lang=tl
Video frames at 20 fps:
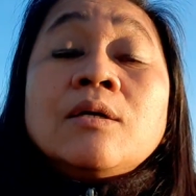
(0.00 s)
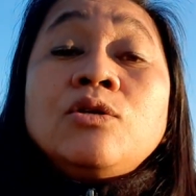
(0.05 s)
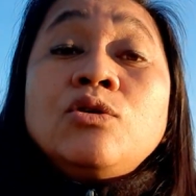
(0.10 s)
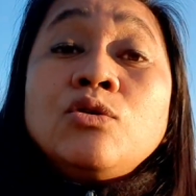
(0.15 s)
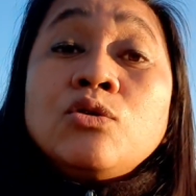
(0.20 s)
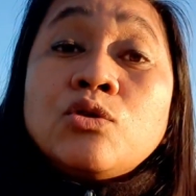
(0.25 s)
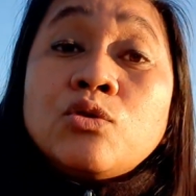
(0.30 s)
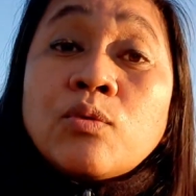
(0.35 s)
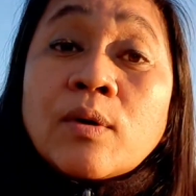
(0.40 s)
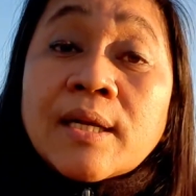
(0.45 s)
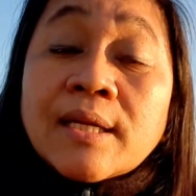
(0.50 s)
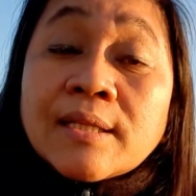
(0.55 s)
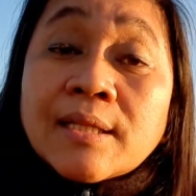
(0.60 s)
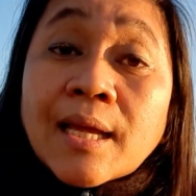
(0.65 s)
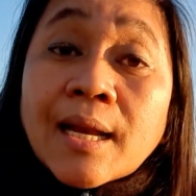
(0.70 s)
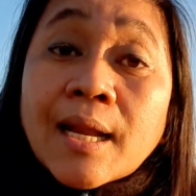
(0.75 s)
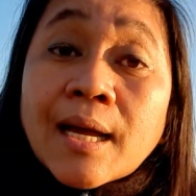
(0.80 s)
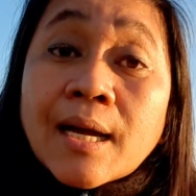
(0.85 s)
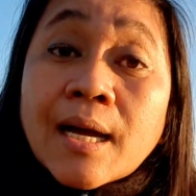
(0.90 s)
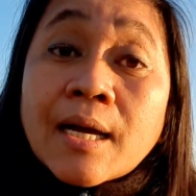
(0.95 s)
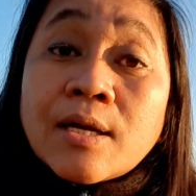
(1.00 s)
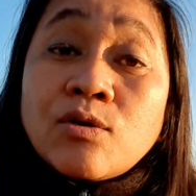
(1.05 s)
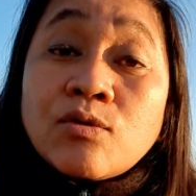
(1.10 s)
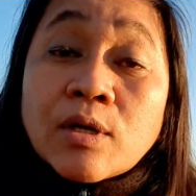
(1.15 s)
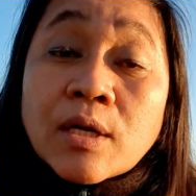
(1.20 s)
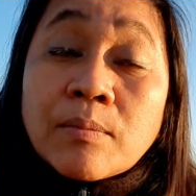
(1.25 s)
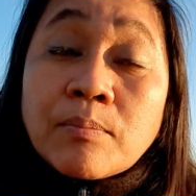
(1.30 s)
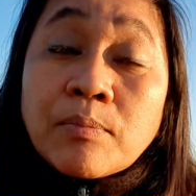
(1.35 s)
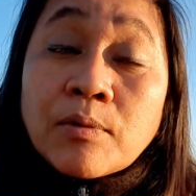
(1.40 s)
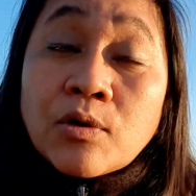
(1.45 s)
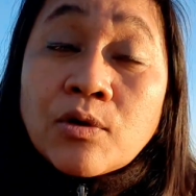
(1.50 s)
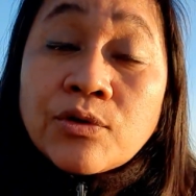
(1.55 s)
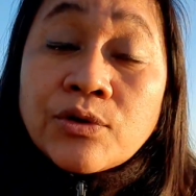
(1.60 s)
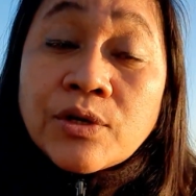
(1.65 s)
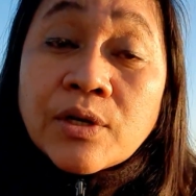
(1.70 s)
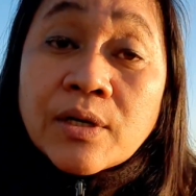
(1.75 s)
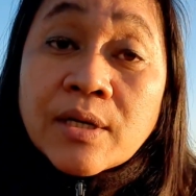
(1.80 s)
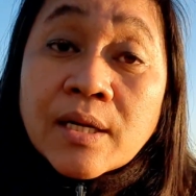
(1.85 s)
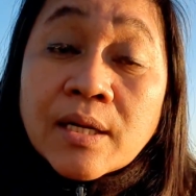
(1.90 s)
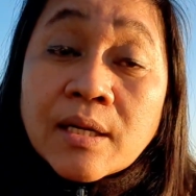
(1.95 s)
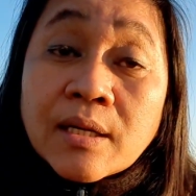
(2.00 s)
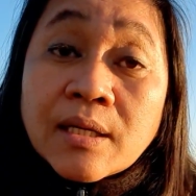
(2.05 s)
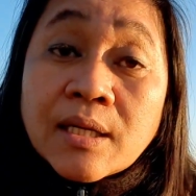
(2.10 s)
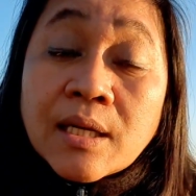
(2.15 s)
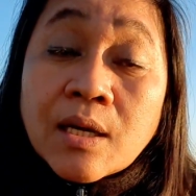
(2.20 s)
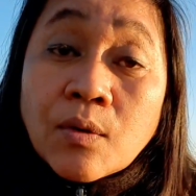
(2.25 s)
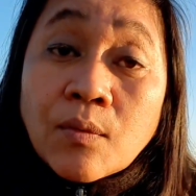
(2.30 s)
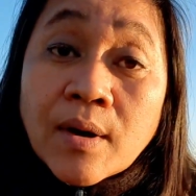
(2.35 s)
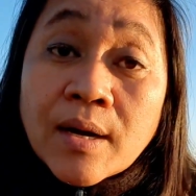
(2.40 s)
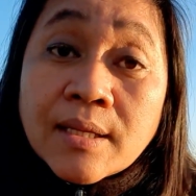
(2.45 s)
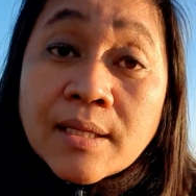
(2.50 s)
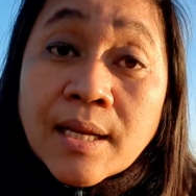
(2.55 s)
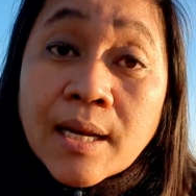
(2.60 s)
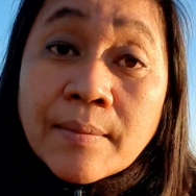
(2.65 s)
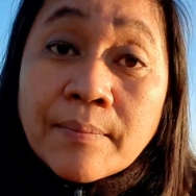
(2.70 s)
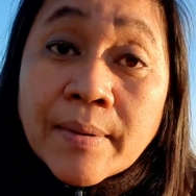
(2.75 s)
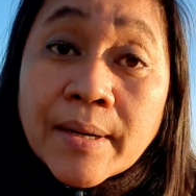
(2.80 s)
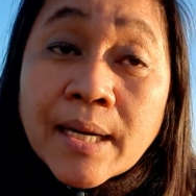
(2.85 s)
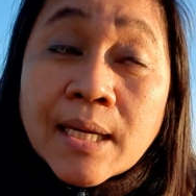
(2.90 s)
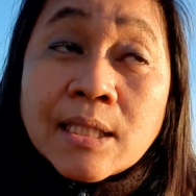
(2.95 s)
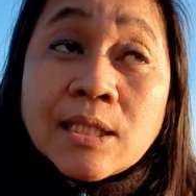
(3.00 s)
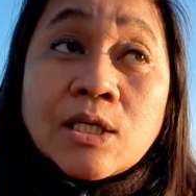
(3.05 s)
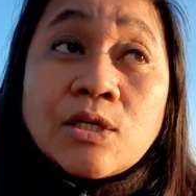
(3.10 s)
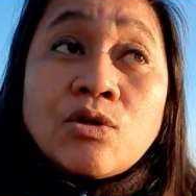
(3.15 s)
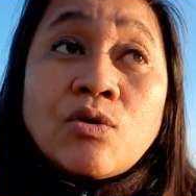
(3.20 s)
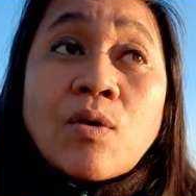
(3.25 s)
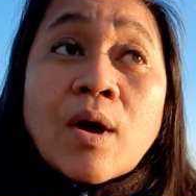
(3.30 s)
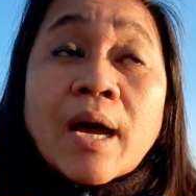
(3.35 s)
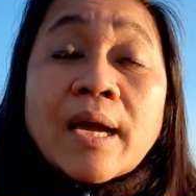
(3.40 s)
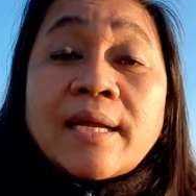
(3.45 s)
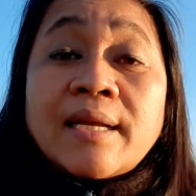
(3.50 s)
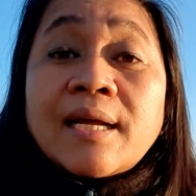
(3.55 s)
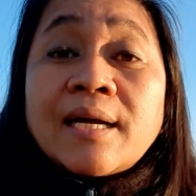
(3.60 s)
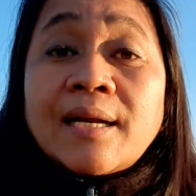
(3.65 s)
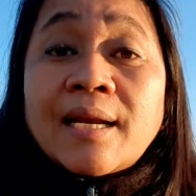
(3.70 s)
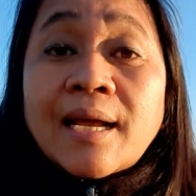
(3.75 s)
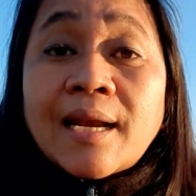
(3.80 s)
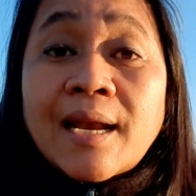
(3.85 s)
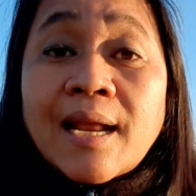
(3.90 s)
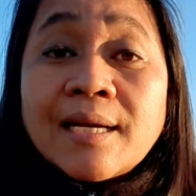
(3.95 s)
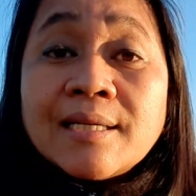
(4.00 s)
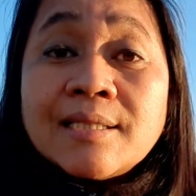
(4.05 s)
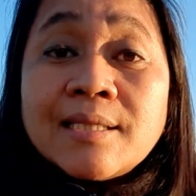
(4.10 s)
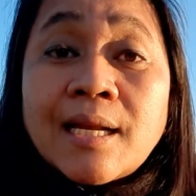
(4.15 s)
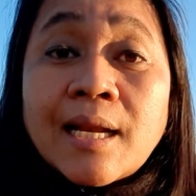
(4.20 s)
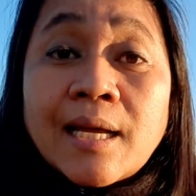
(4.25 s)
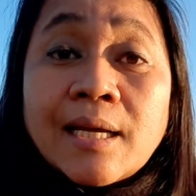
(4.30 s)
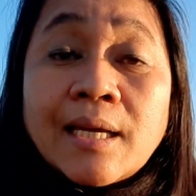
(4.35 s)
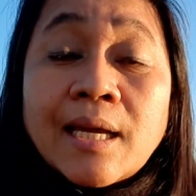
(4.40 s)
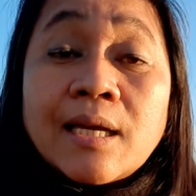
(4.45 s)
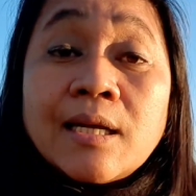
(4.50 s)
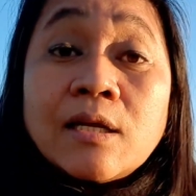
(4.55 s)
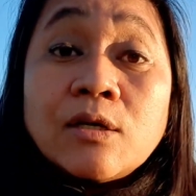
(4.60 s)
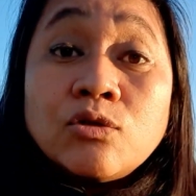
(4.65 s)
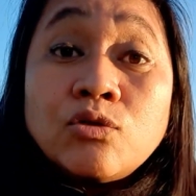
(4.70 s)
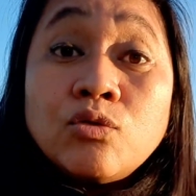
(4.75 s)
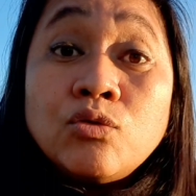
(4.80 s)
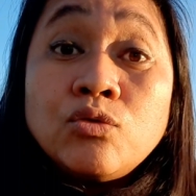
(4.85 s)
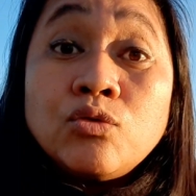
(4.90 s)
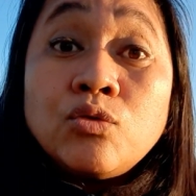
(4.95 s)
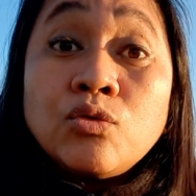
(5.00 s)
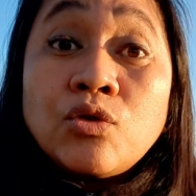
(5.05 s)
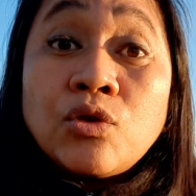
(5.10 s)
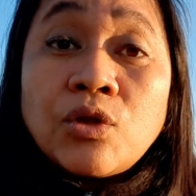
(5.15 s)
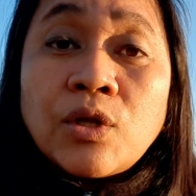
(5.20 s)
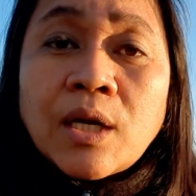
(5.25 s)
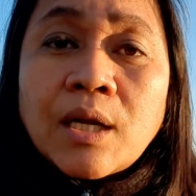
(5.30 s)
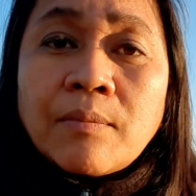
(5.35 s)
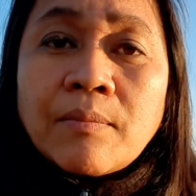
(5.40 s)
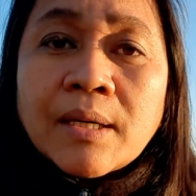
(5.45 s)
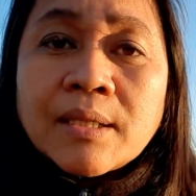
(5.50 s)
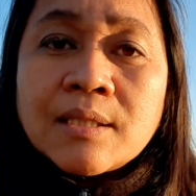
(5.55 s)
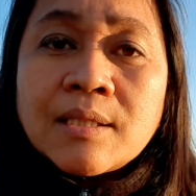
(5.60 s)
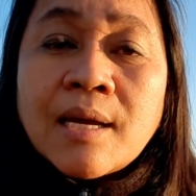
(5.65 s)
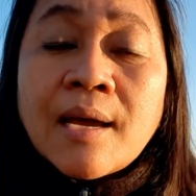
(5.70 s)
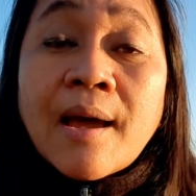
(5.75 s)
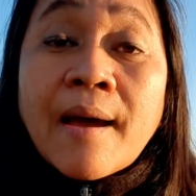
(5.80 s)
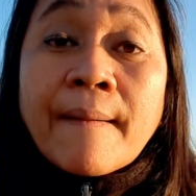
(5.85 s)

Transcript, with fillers: usually talaga yung employer na ginawa nila para sa inyo ay naglalast na lang yan ng 2 to 3 months.